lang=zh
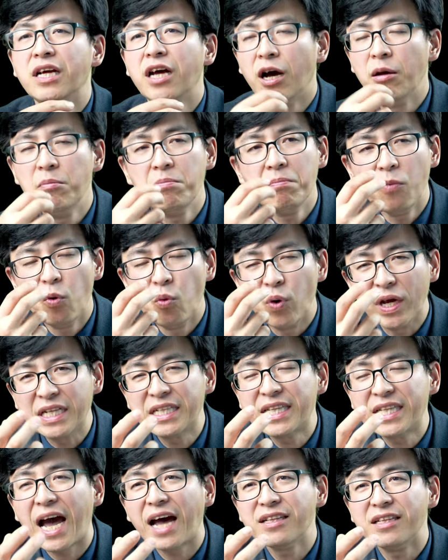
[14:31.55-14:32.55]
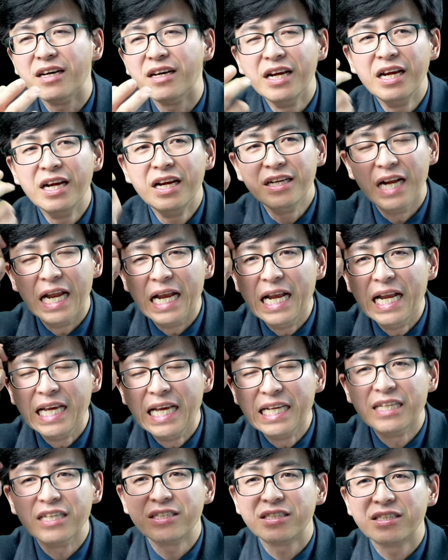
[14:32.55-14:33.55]
很伟大的人
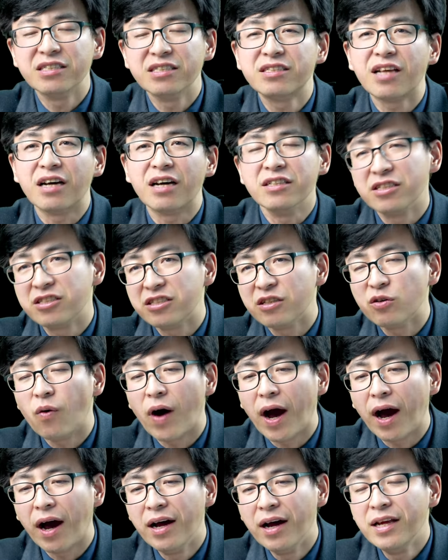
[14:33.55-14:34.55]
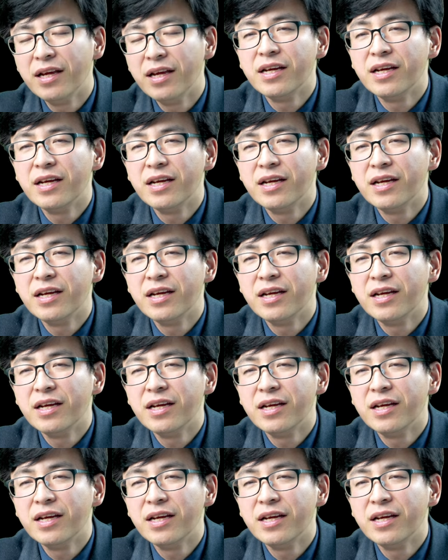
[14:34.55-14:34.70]
类的思想的精华，